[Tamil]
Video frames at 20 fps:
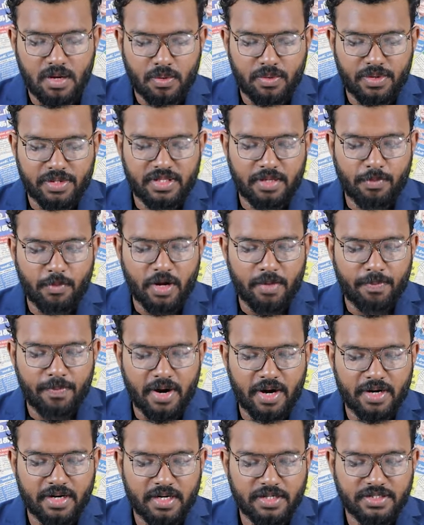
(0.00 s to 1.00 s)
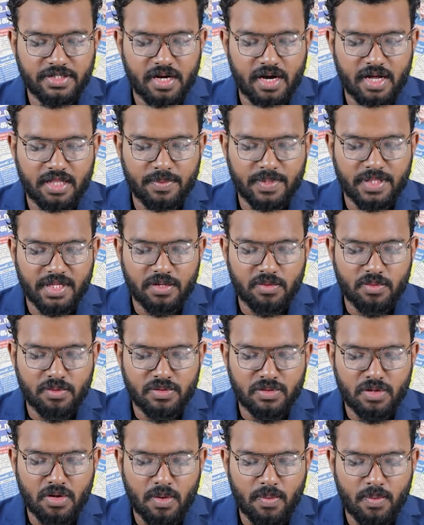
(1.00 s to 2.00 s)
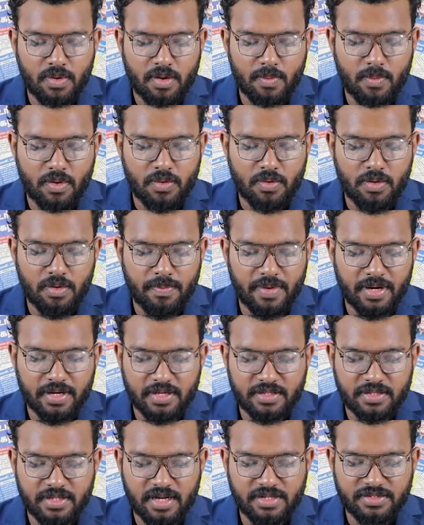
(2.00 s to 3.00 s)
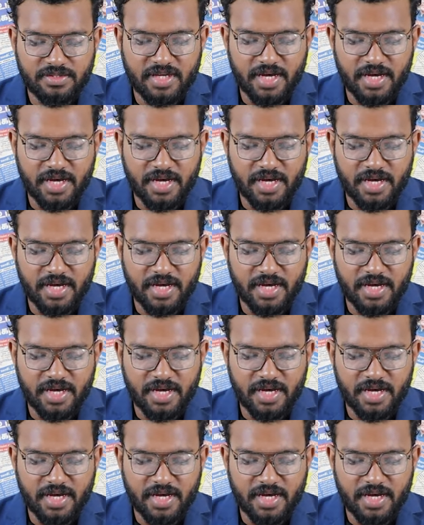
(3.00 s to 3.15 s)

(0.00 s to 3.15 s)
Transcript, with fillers: குறித்த முறைப்பாட்டில் ஜனாதிபதியின் உத்தியோகபூர்வ முகநூல் பக்கத்தில்